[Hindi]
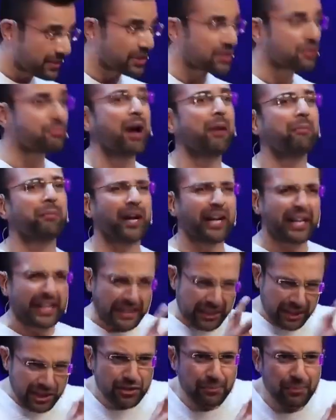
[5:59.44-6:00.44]
जिसमें आपका
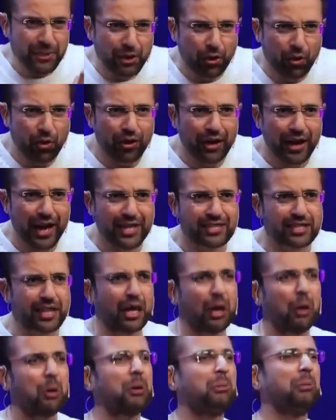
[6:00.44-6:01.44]
इंटरेस्ट भी हो
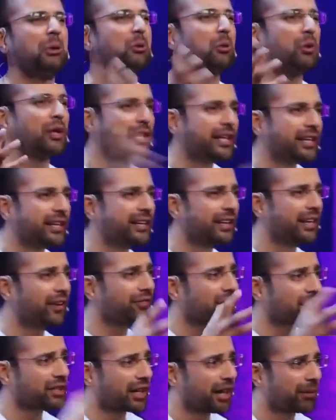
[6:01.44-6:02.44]
ऐसा ना हो कि बिल्कुल ही
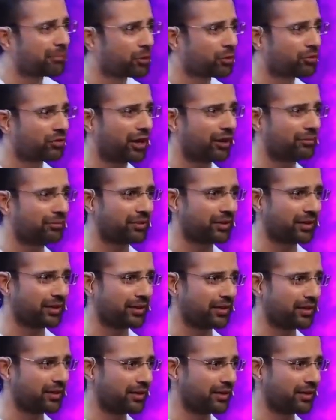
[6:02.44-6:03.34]
नफरत है आपको उस काम से